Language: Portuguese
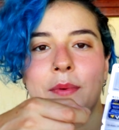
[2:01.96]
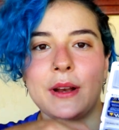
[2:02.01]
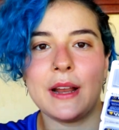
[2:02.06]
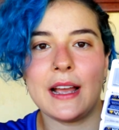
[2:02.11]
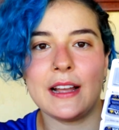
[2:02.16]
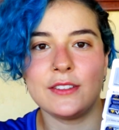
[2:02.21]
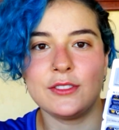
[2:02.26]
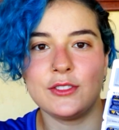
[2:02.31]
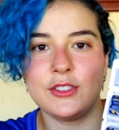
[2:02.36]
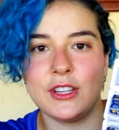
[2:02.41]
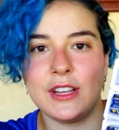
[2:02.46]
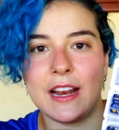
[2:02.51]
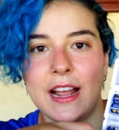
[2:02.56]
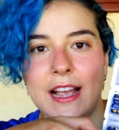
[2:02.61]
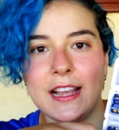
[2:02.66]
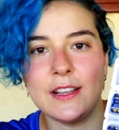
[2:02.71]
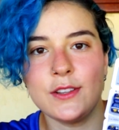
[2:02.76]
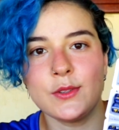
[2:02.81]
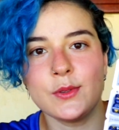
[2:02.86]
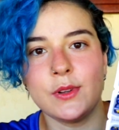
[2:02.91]
para
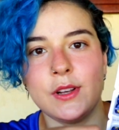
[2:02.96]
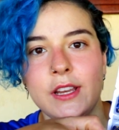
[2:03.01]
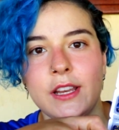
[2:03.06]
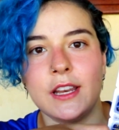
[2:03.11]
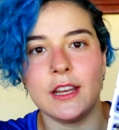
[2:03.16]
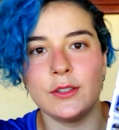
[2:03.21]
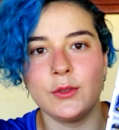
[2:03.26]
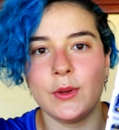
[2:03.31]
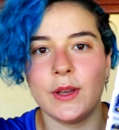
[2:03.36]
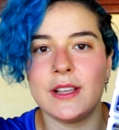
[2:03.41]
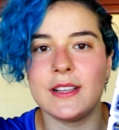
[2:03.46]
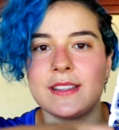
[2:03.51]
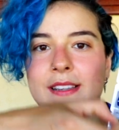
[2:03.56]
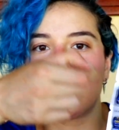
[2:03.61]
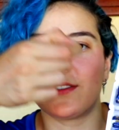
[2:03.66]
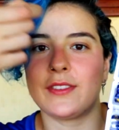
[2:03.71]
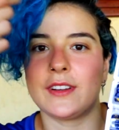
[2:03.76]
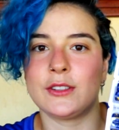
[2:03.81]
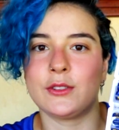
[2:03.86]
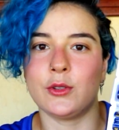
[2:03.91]
tirar a insulina do
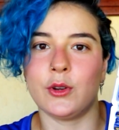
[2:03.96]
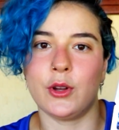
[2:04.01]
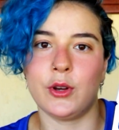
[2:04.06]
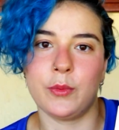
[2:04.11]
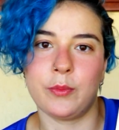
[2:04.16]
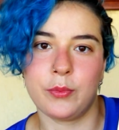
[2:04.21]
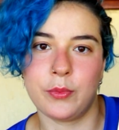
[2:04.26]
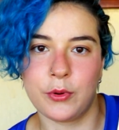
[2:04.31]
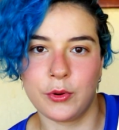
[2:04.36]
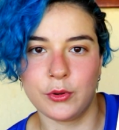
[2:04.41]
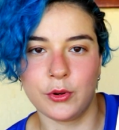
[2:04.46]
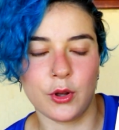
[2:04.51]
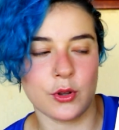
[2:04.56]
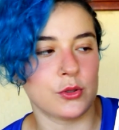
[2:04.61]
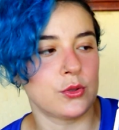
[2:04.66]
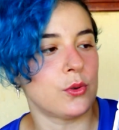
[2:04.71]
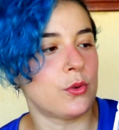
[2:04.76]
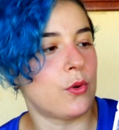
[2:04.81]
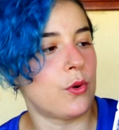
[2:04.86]
reservatório para o nosso